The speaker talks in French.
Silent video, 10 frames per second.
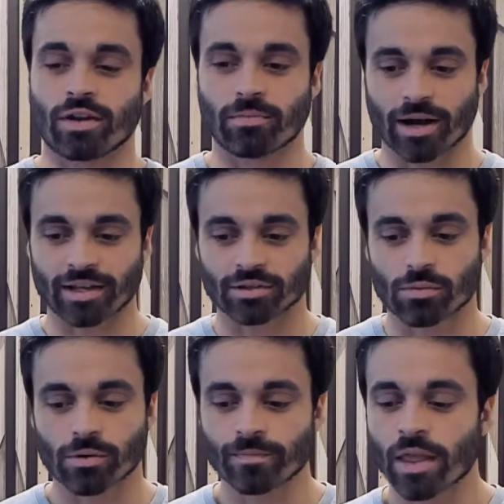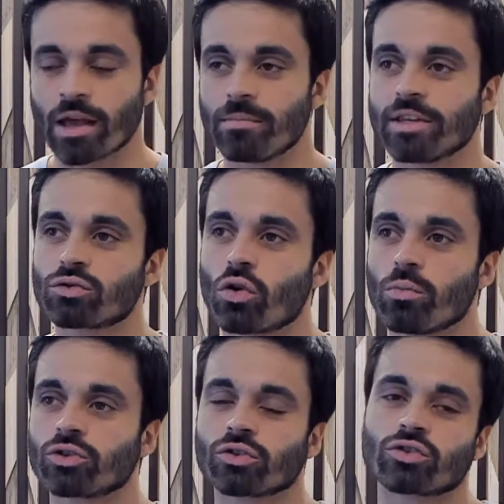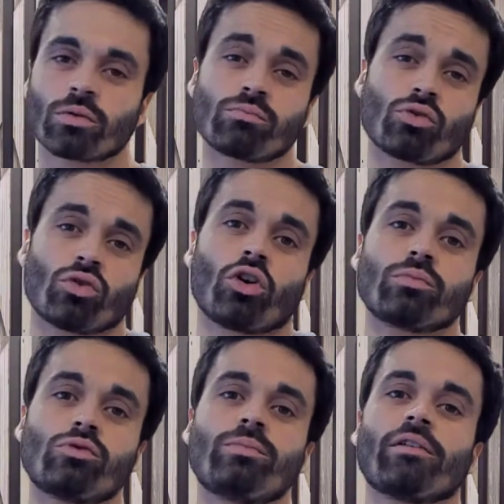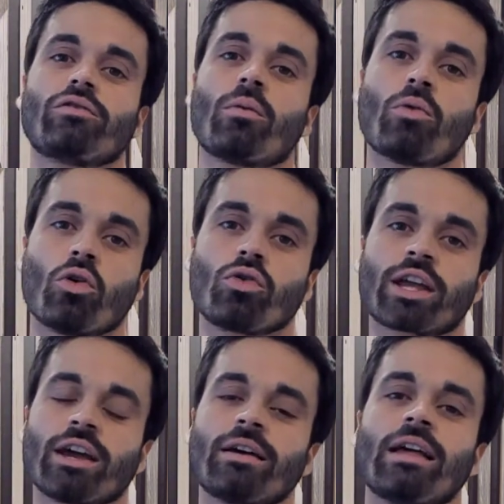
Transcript: Par exemple, bien sûr, on bosse ensemble pour le rendre plus performant en hockey,